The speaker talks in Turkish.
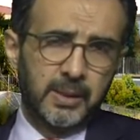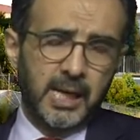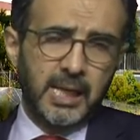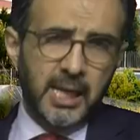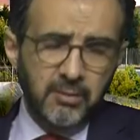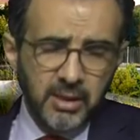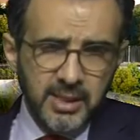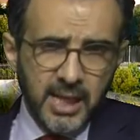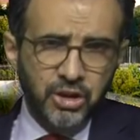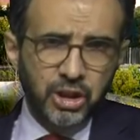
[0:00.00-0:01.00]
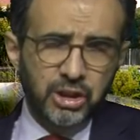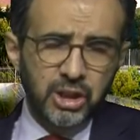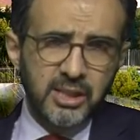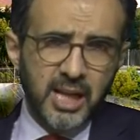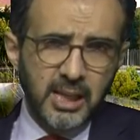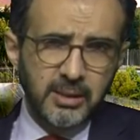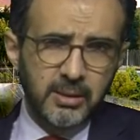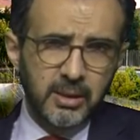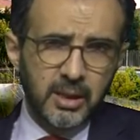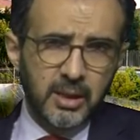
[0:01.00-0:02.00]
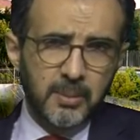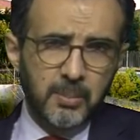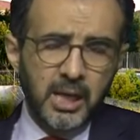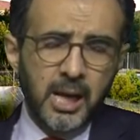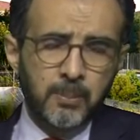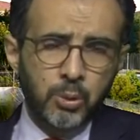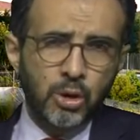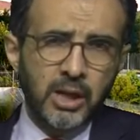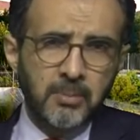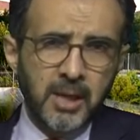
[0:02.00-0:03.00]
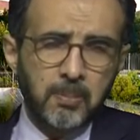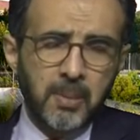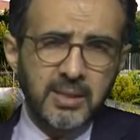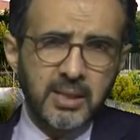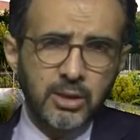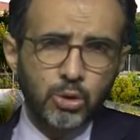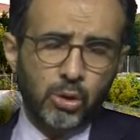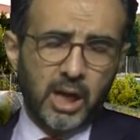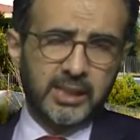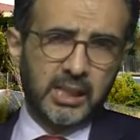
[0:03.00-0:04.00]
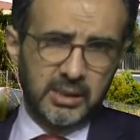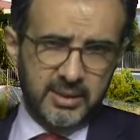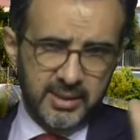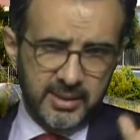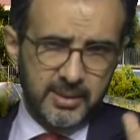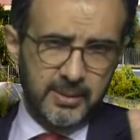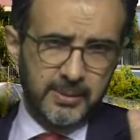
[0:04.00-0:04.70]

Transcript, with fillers: Yani evinizden çıktığınız an plan program yapmazsanız sokakta kalırsınız.